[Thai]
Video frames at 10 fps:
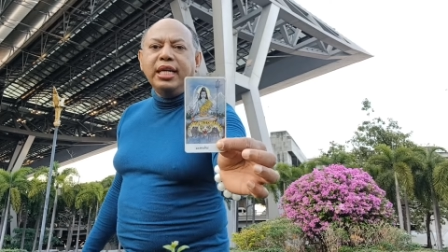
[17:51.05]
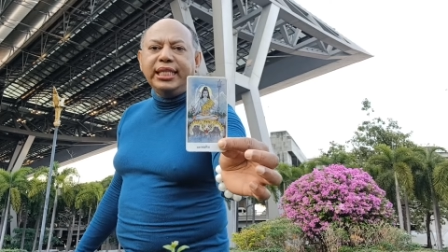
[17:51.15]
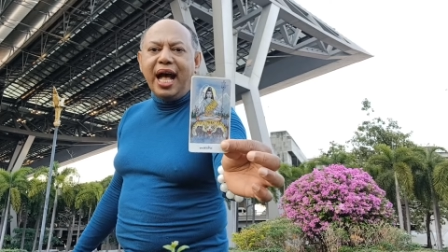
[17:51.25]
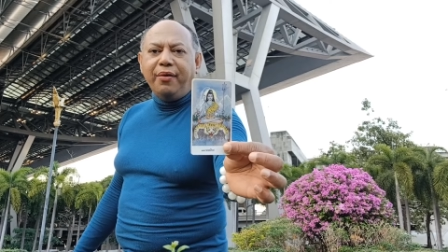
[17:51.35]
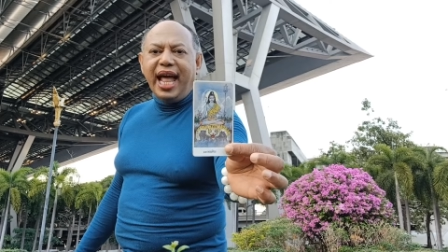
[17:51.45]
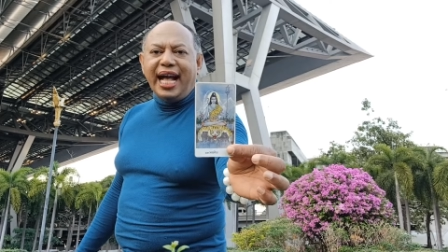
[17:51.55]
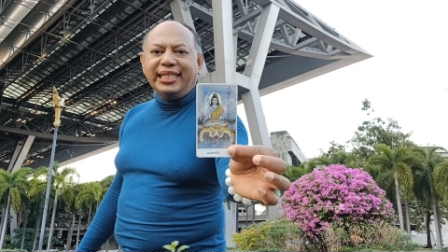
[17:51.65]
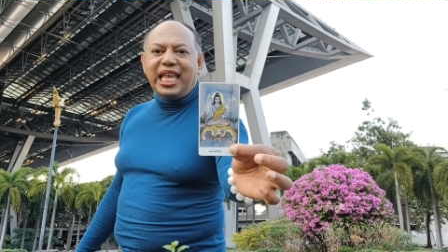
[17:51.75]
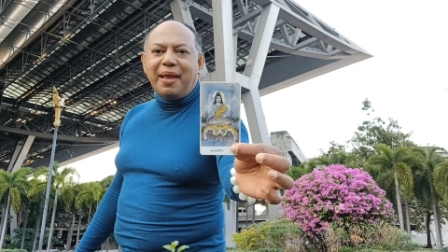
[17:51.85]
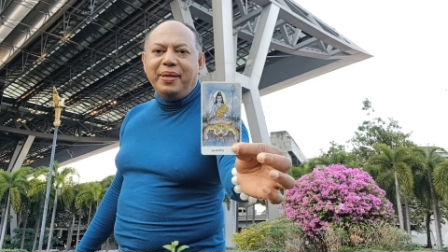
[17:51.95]
ชาวรา
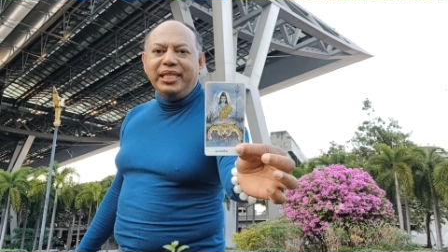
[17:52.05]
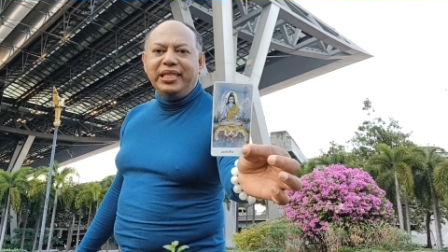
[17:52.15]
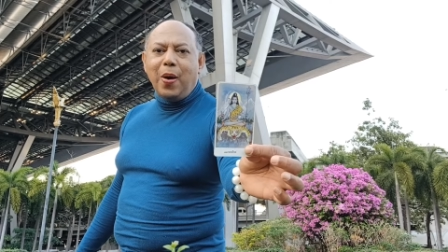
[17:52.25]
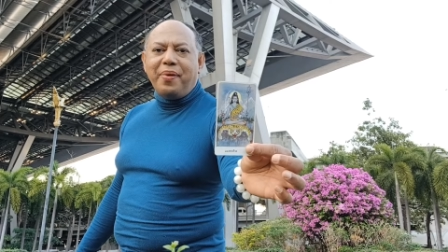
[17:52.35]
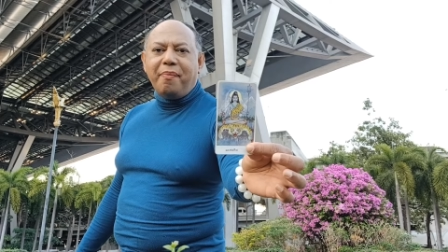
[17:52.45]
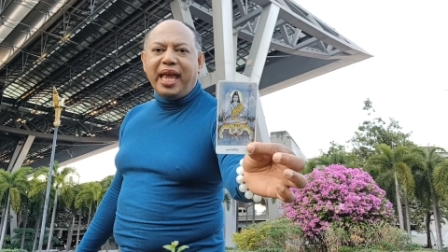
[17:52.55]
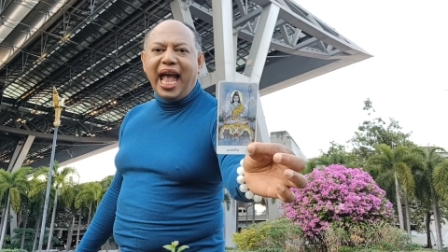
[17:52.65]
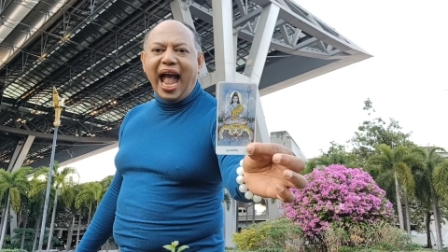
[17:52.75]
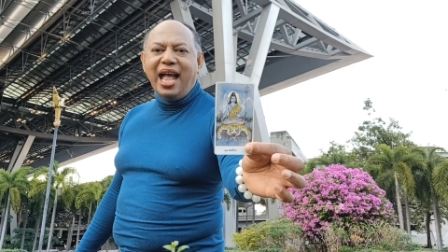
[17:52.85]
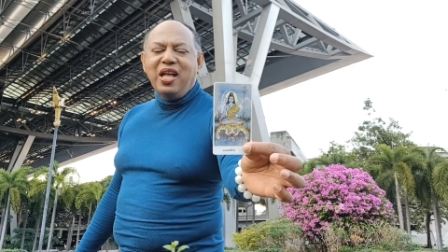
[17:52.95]
ศีพฤษภเห็นไหมคะ